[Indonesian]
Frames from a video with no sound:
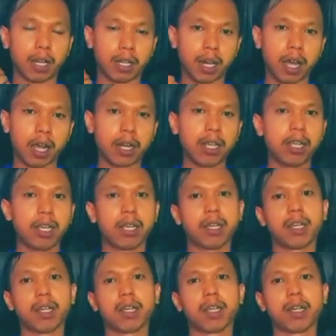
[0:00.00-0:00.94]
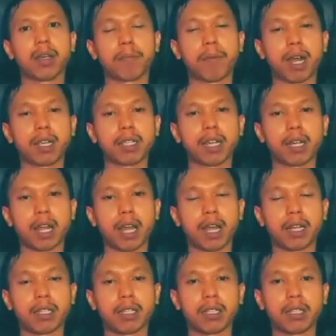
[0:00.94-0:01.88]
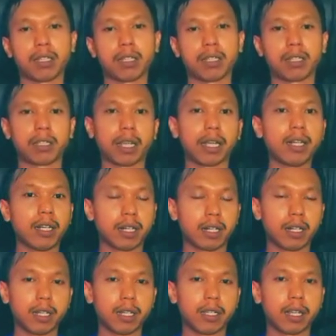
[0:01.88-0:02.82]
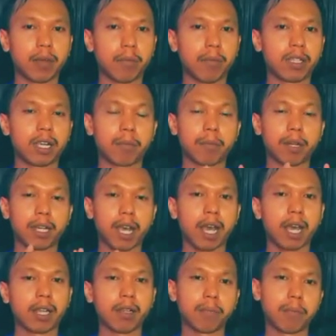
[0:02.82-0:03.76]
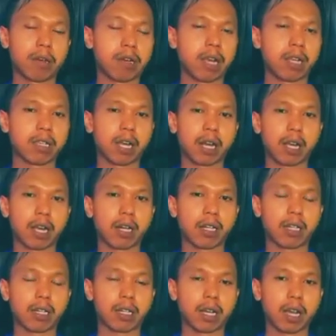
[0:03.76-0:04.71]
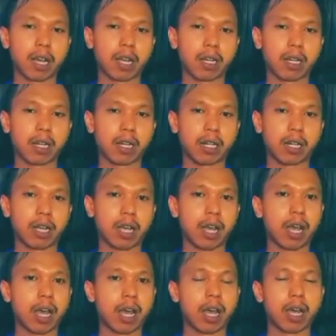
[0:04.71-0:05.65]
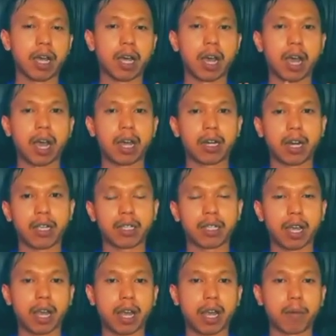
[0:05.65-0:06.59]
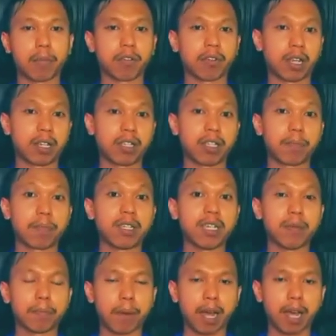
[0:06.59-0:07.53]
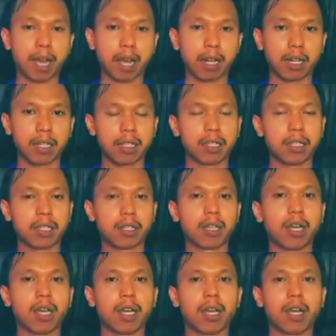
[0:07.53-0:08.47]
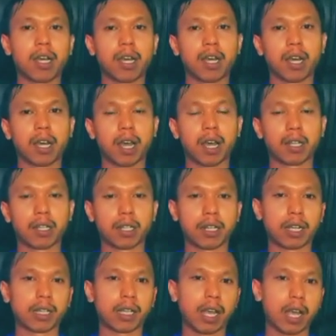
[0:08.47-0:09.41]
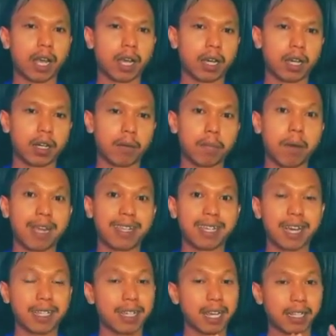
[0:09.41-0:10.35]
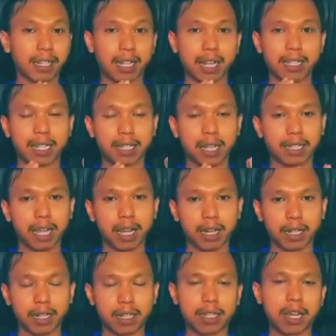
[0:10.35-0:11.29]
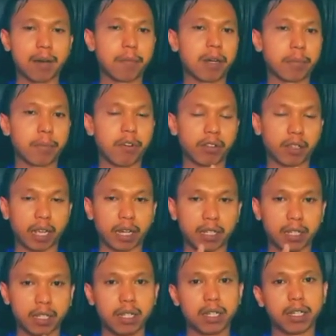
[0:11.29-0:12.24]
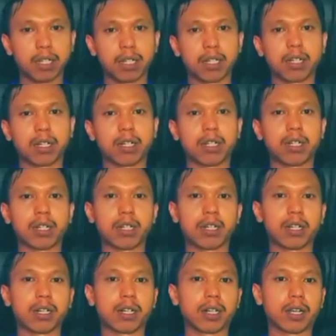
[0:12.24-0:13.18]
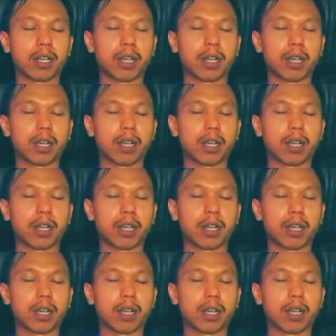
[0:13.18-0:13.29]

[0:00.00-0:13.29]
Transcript: dari pelaksanaan tender kita bisa melihat berdasarkan dengan analisa potensi penyimpangan ternyata eh, banyak catatan-catatan yang berpotensi eh,